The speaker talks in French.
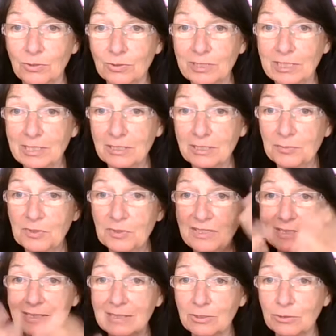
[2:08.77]
on est comme
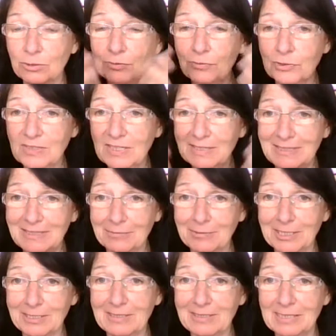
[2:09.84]
si devant cette
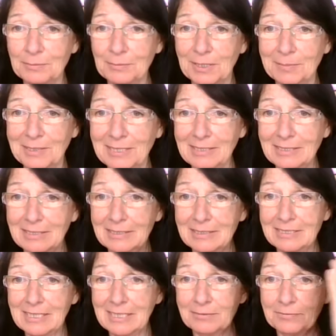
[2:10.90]
caverne d'Ali Baba,
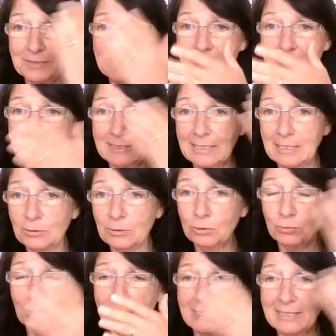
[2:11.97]
il y avait
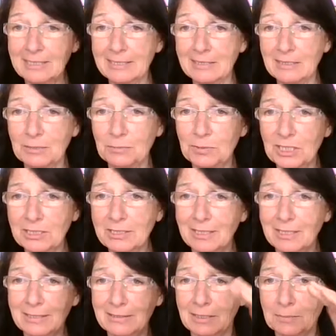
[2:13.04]
quelques toiles d'araignée bien
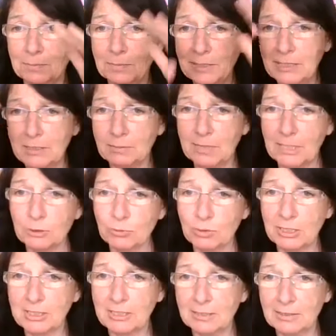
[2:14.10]
crades, hein, pas les belles
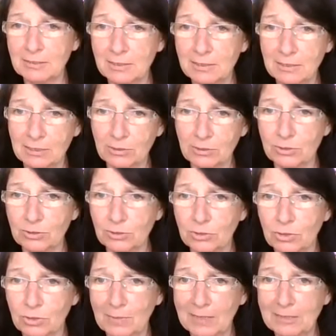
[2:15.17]
toiles d'araignée euh,
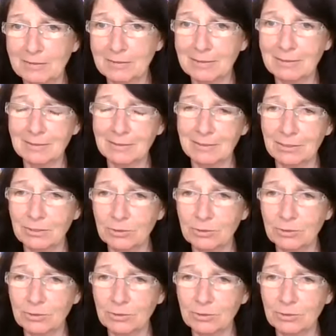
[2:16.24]
matin